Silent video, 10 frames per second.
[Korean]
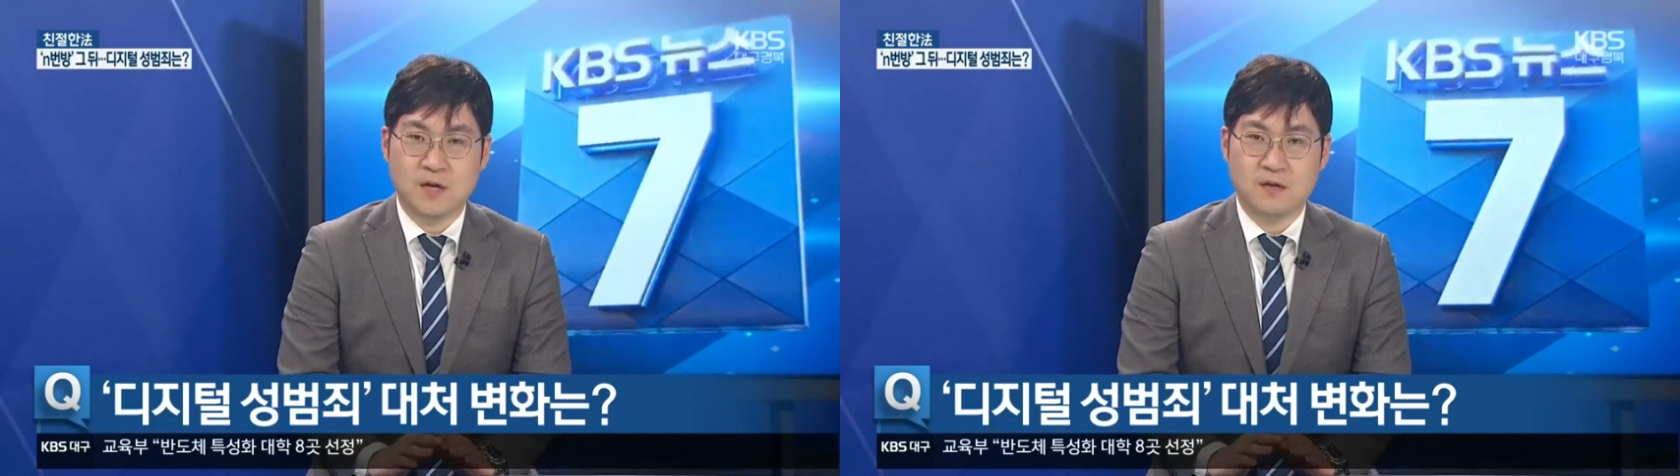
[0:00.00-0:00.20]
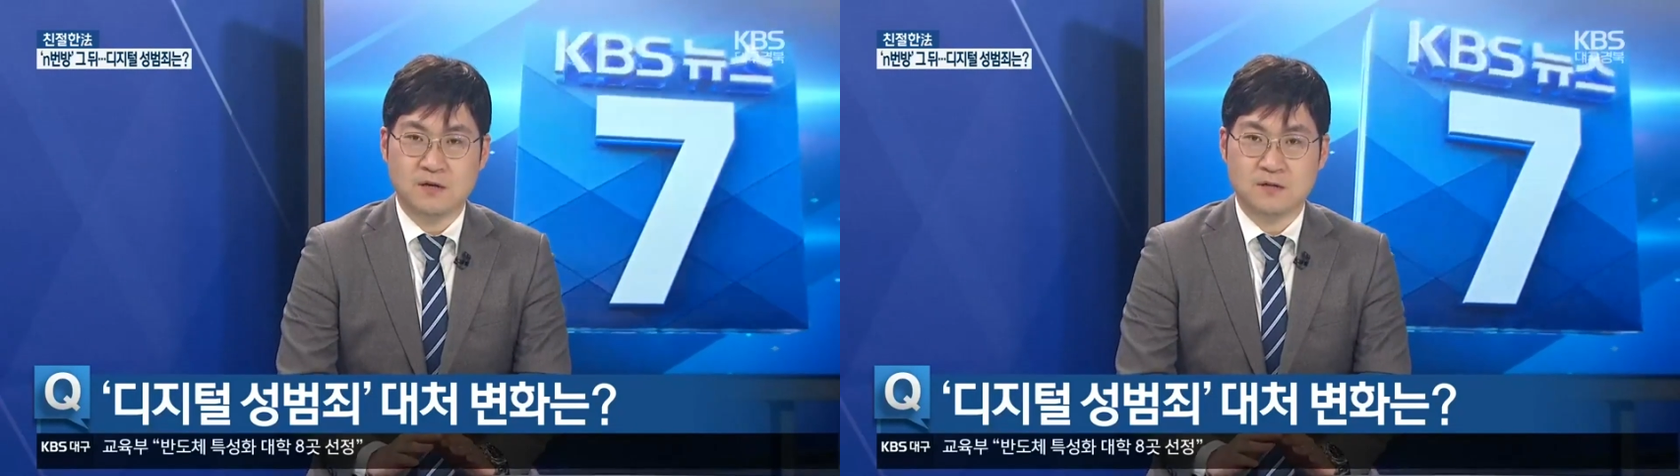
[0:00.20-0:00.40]

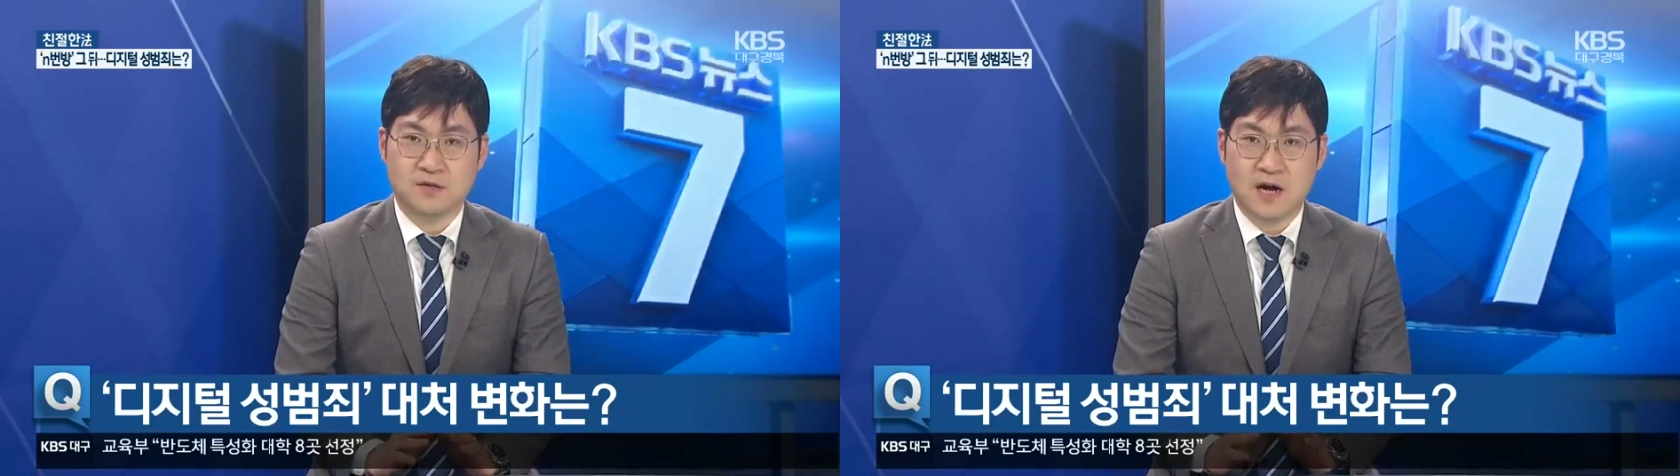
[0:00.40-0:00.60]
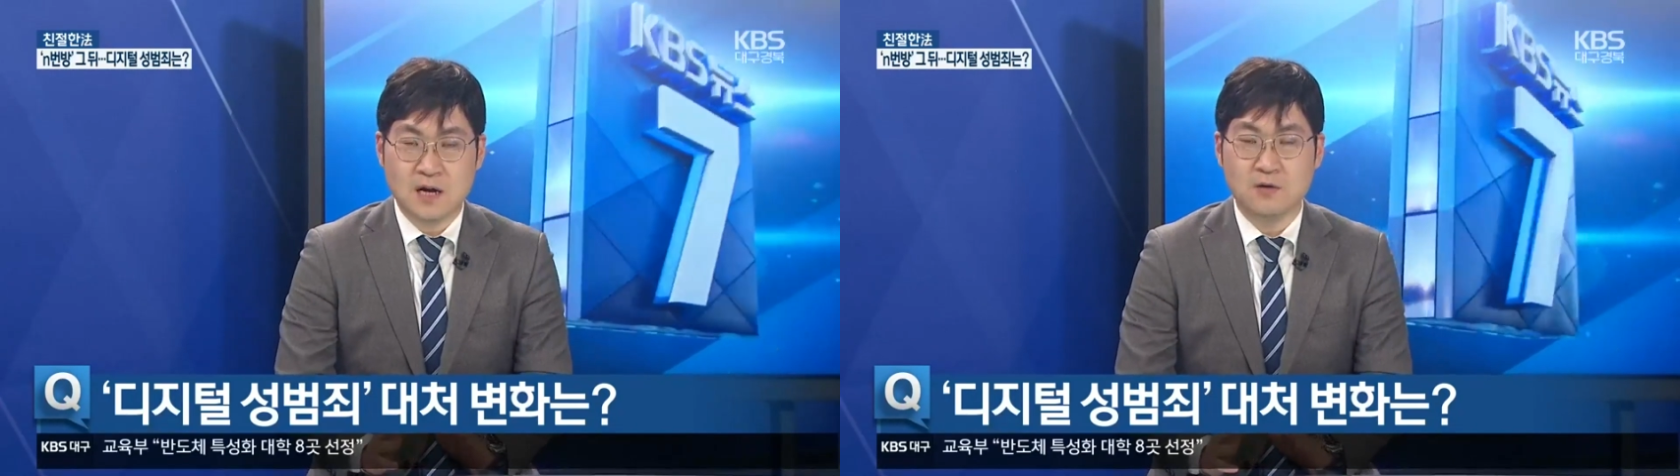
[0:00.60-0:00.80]

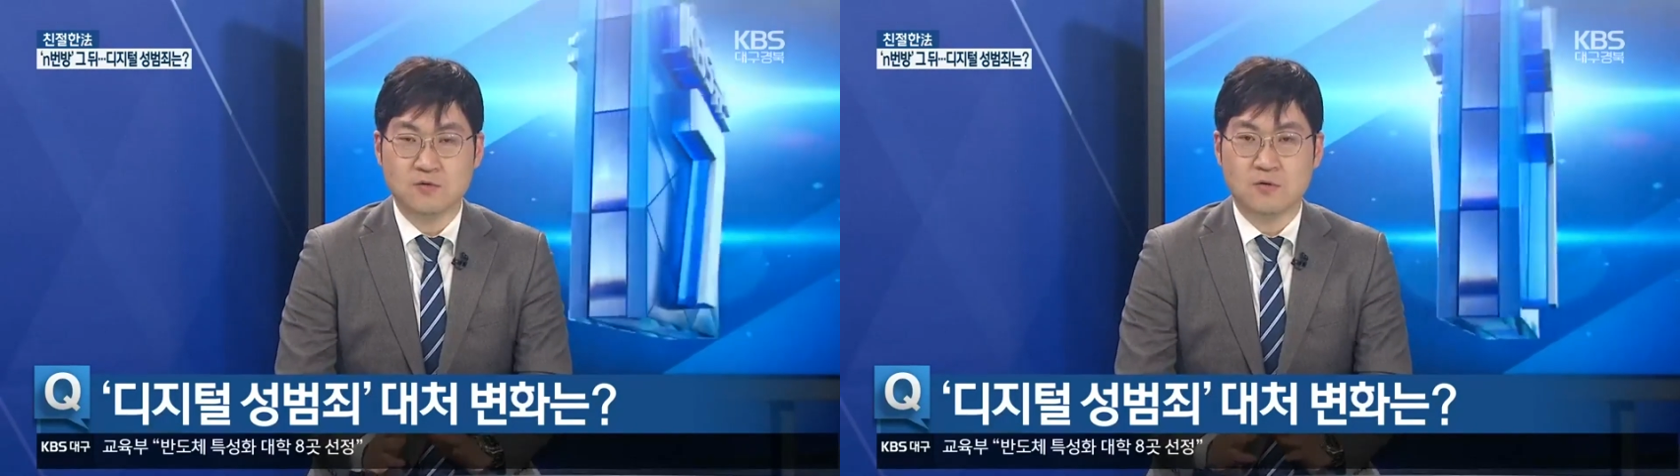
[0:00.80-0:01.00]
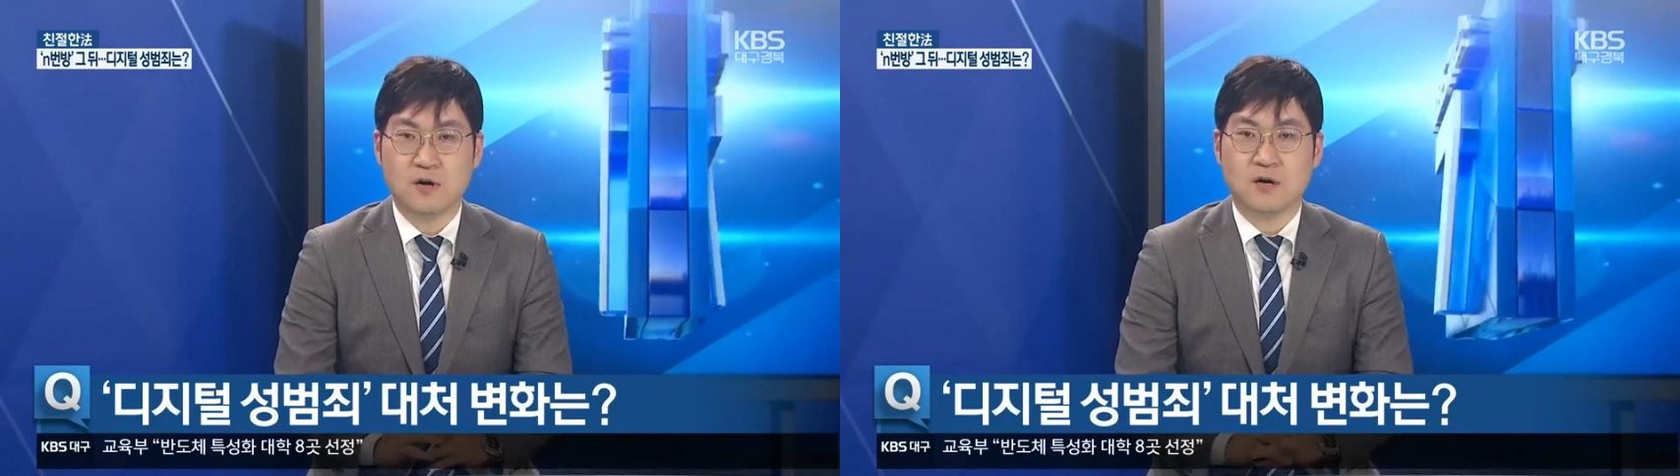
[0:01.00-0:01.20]
이런
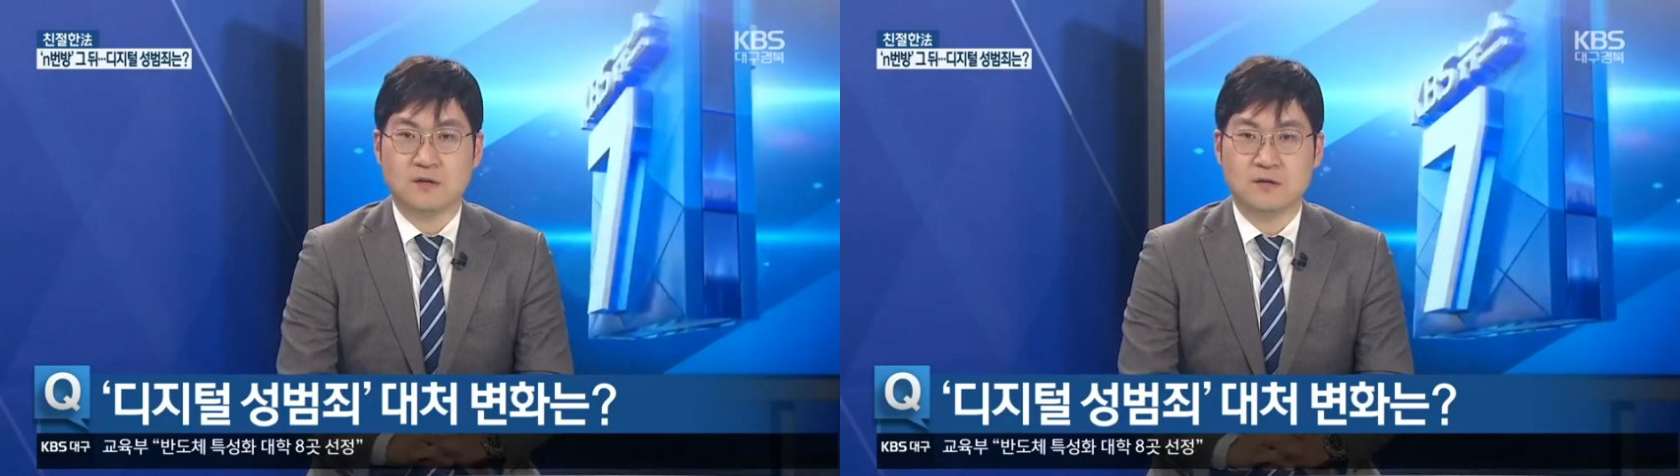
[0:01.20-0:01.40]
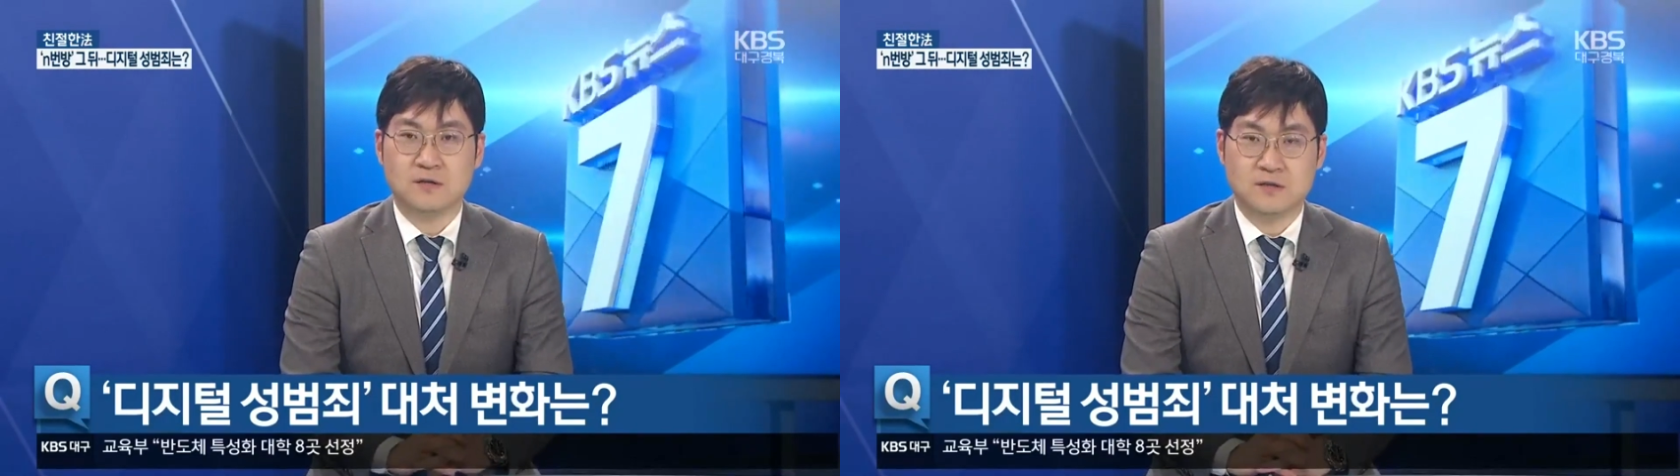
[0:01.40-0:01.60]
카카오톡과
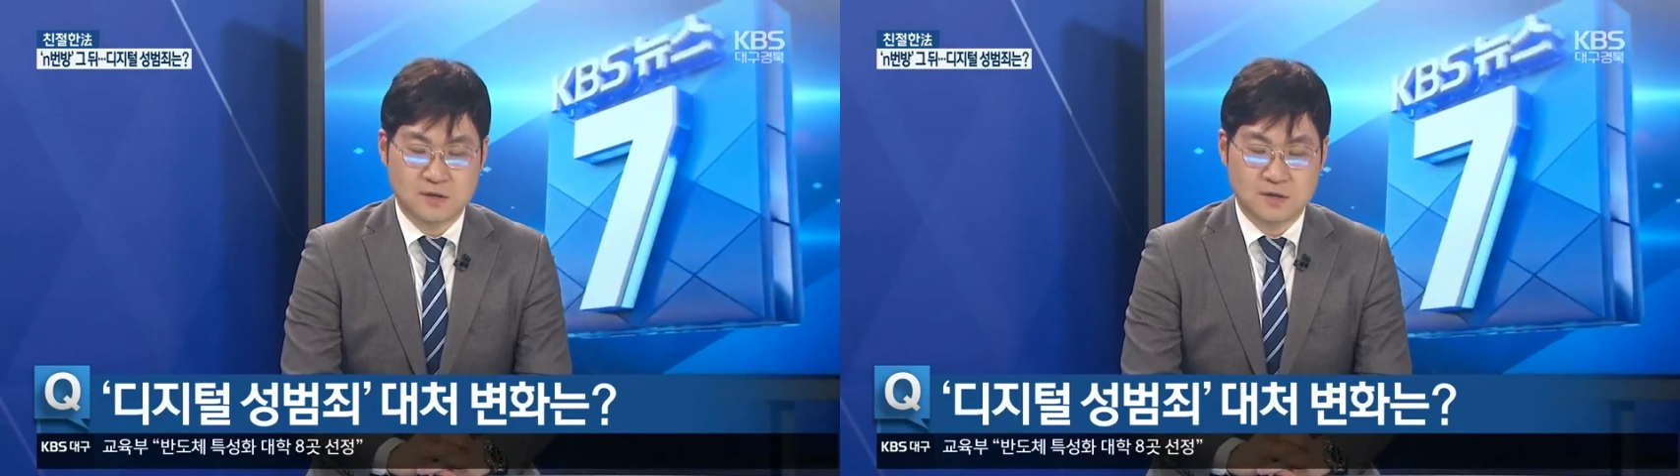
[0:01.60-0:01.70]
같은